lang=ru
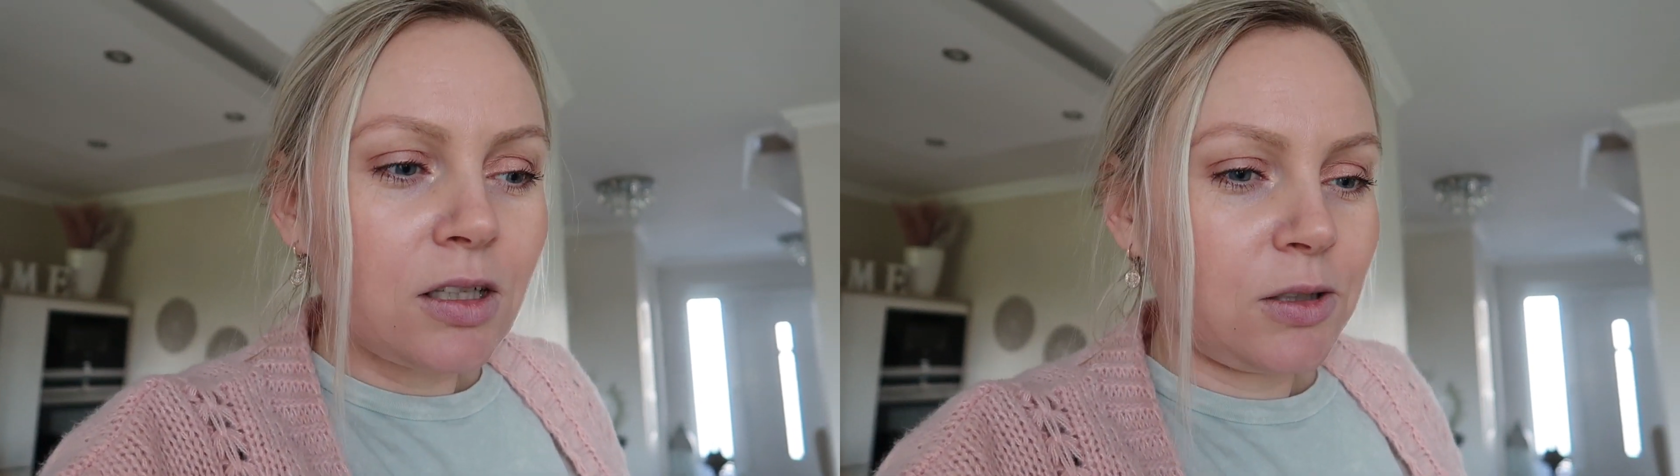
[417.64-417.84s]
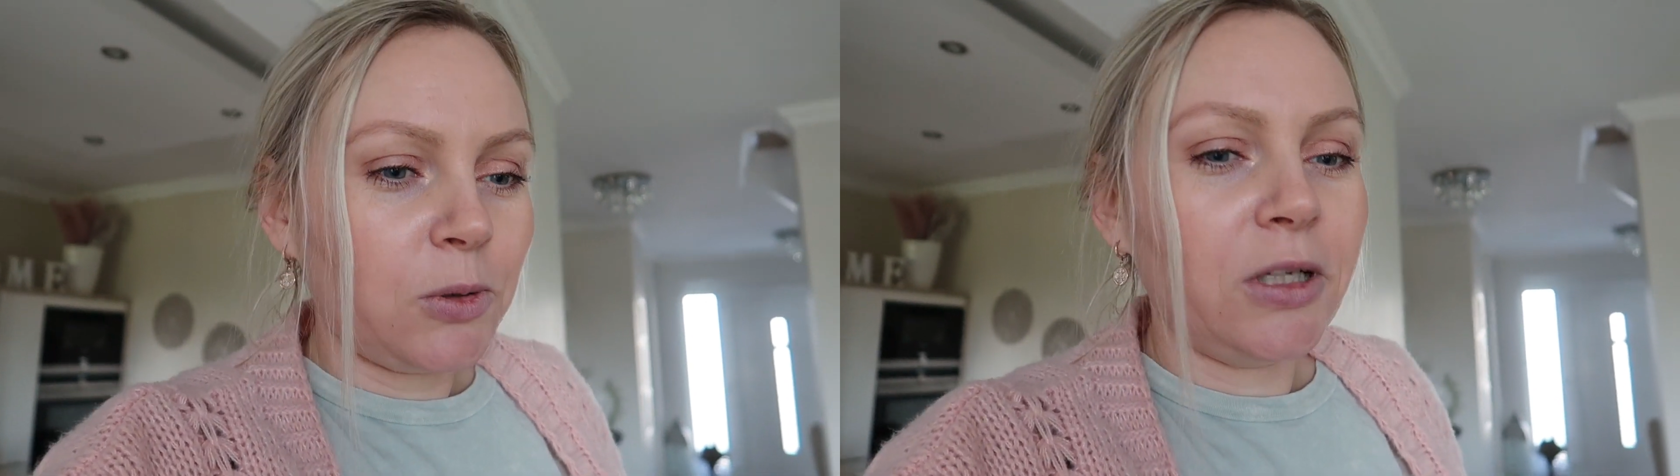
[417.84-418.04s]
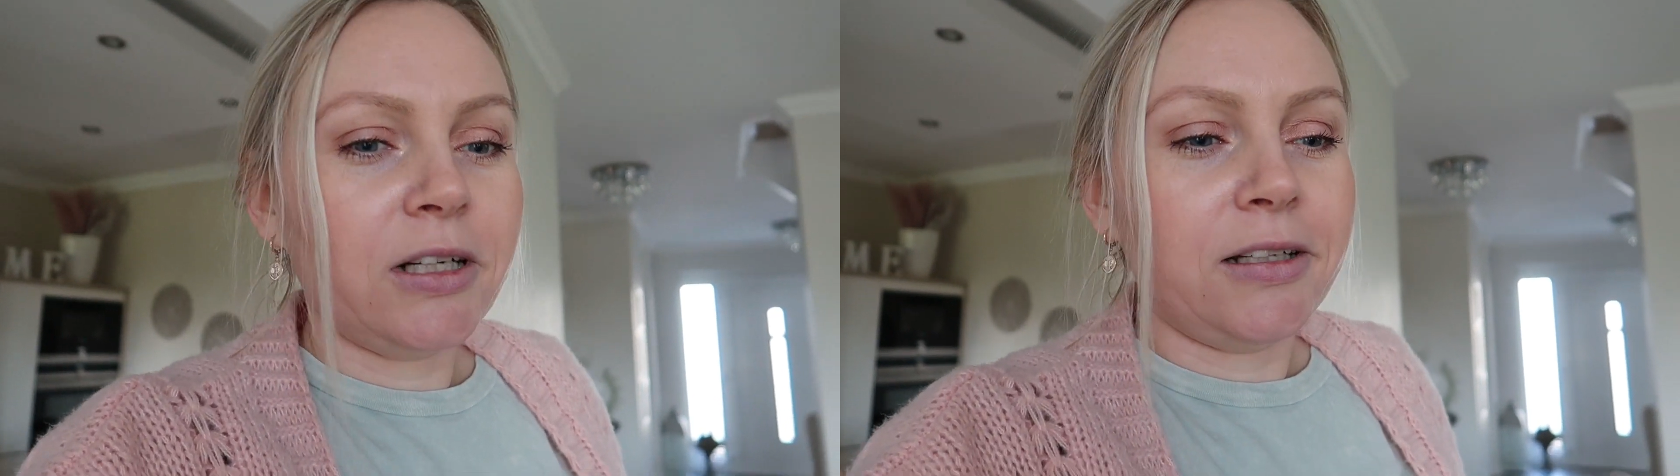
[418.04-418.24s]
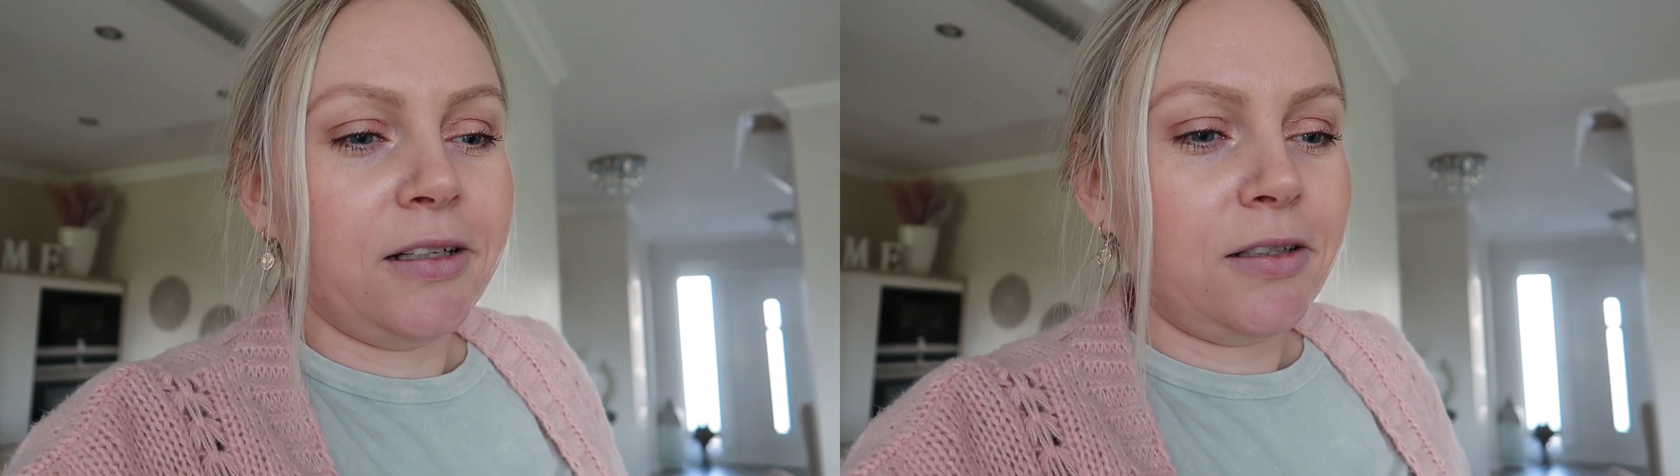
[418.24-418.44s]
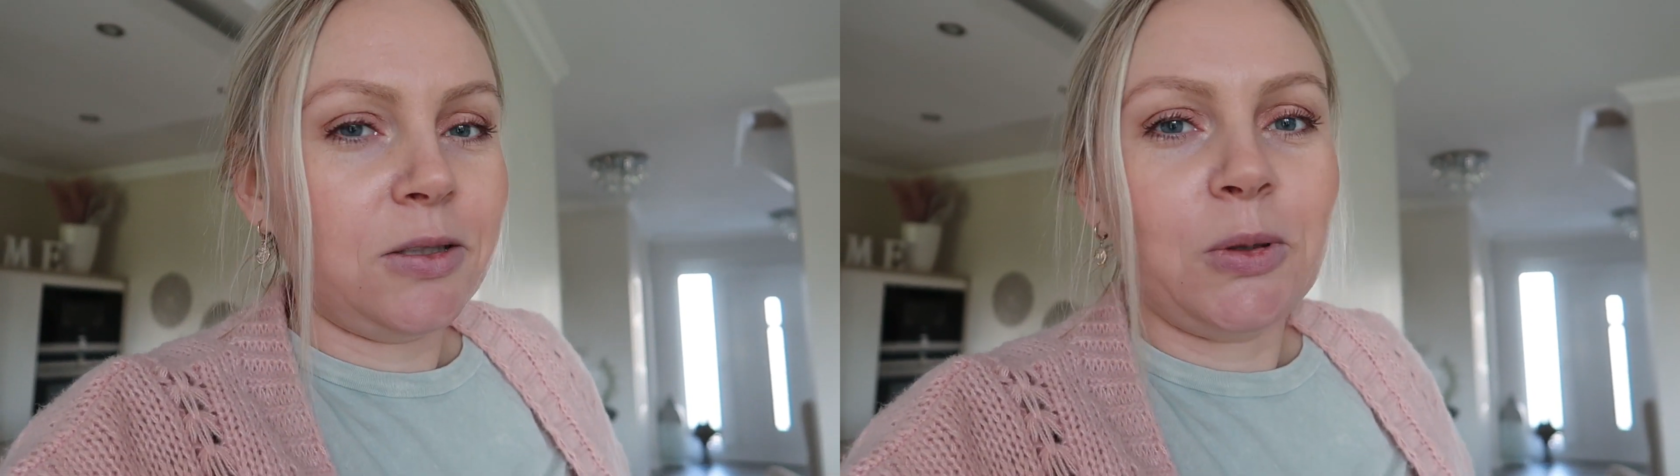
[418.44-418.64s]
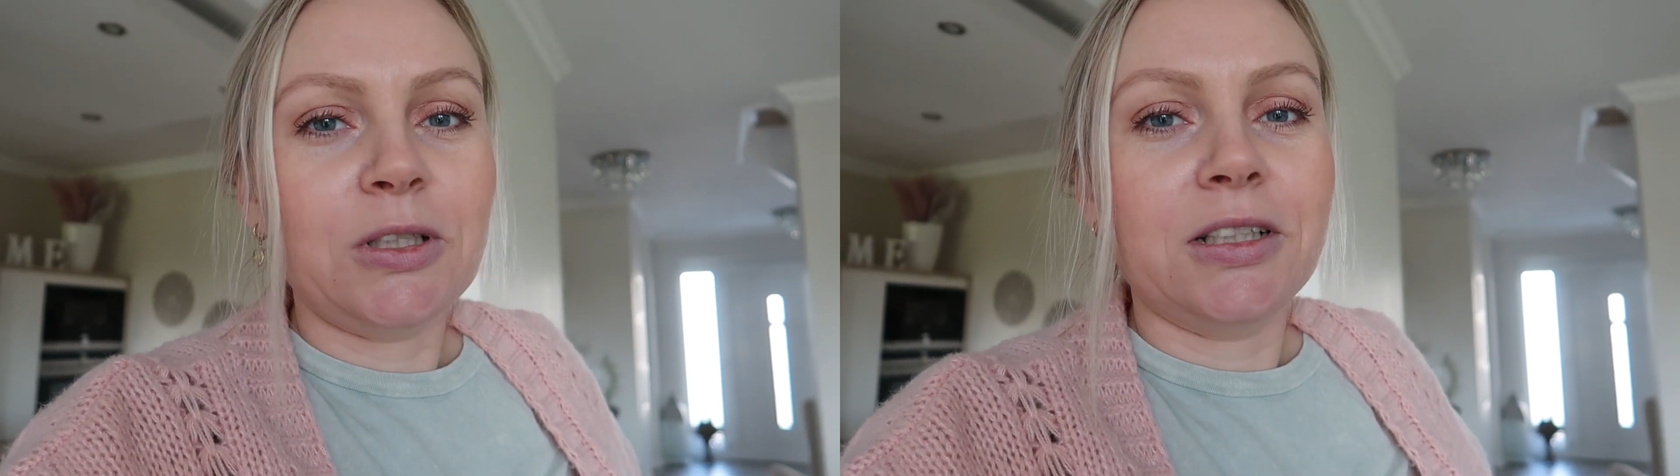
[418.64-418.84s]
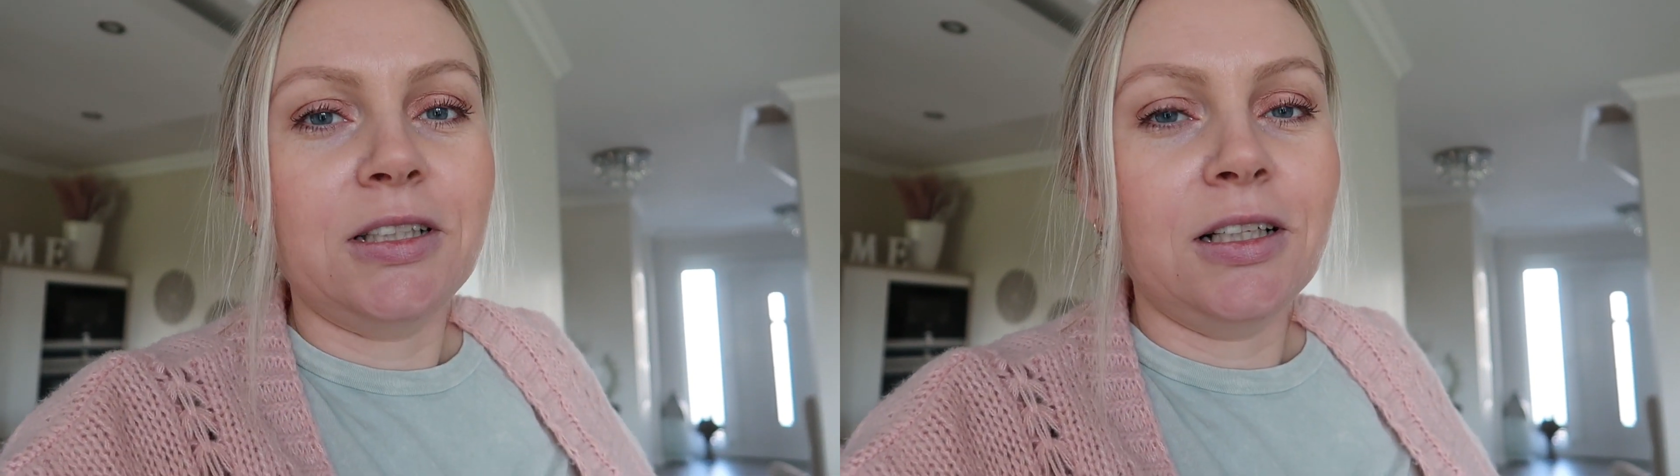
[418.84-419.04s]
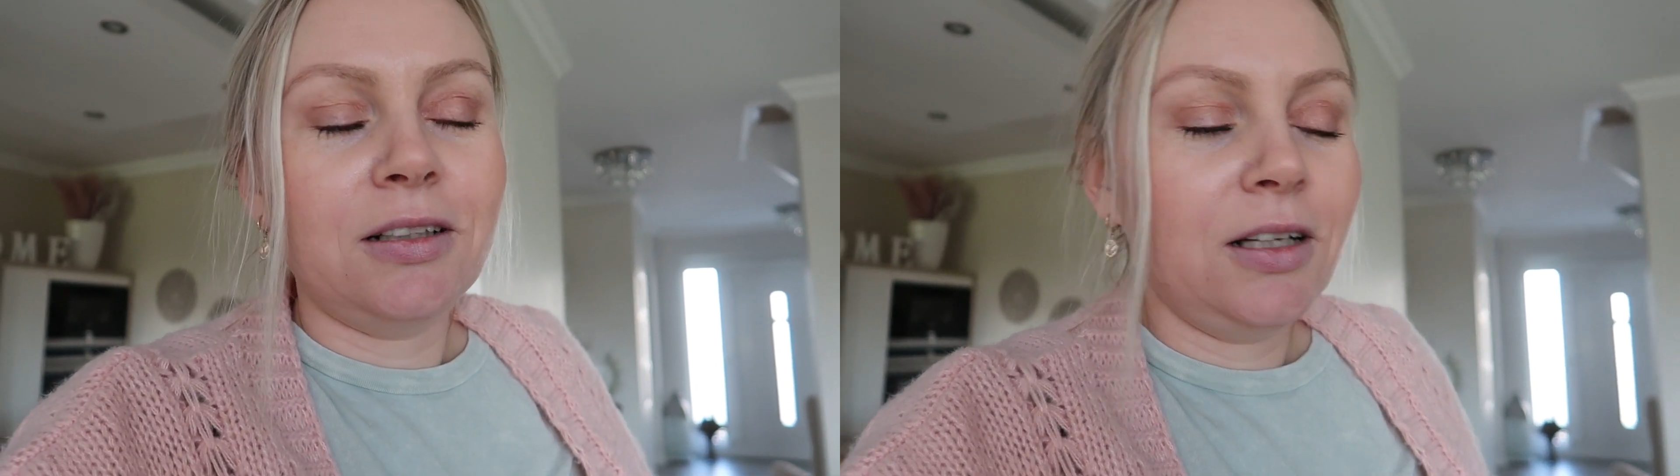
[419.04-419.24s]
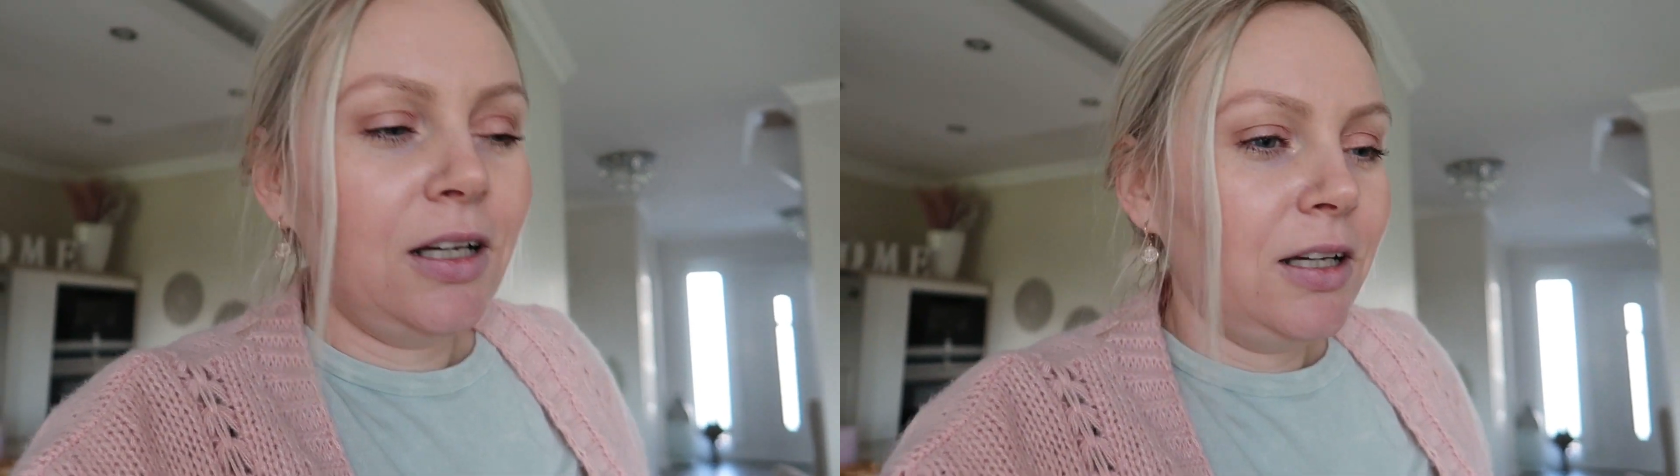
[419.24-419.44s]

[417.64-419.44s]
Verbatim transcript: Столько, столько дел,